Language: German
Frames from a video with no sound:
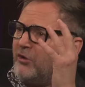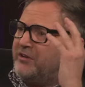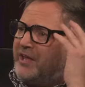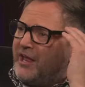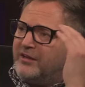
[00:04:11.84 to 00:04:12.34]
auch
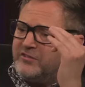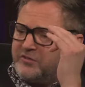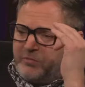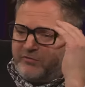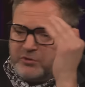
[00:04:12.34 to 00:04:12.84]

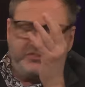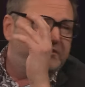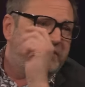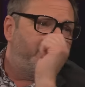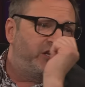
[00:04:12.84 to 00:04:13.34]
jedes
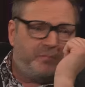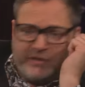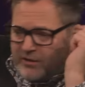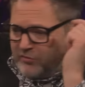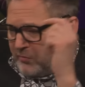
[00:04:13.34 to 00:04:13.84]
Bewusstsein. Ich
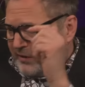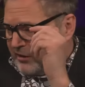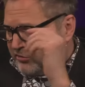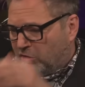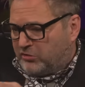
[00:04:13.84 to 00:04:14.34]
bin dann zu
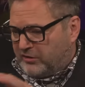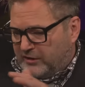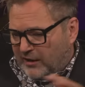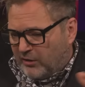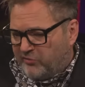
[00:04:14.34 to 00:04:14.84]
meiner Tochter,
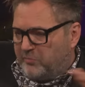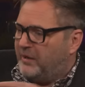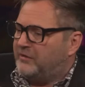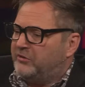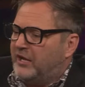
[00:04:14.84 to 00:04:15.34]
die lag auf dem
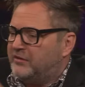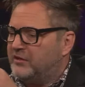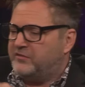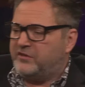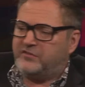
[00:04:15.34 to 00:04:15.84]
Bett und hatte
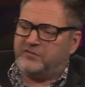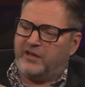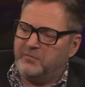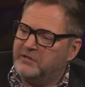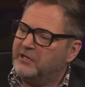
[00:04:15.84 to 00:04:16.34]

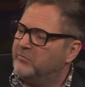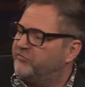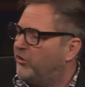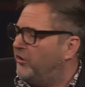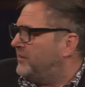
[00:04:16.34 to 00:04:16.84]
Gesichtszeit mit ihrem
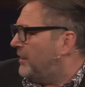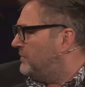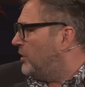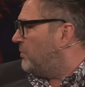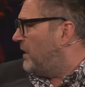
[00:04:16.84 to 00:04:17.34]
Freund,
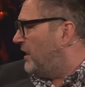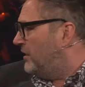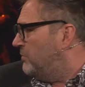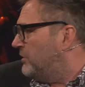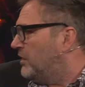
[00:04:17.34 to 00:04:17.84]
haben die ja über
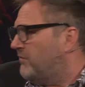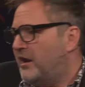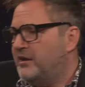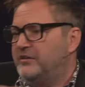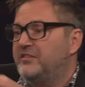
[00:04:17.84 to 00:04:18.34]
Handy
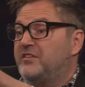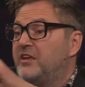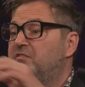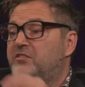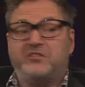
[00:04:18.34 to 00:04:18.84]
mittlerweile, die
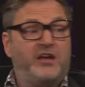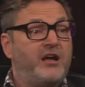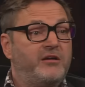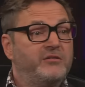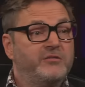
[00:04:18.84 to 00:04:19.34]
sehen sich
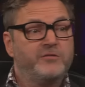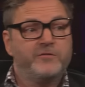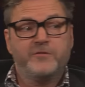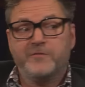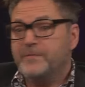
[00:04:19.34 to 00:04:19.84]
ja.
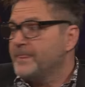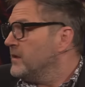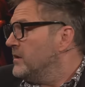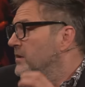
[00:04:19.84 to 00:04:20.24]
FaceTime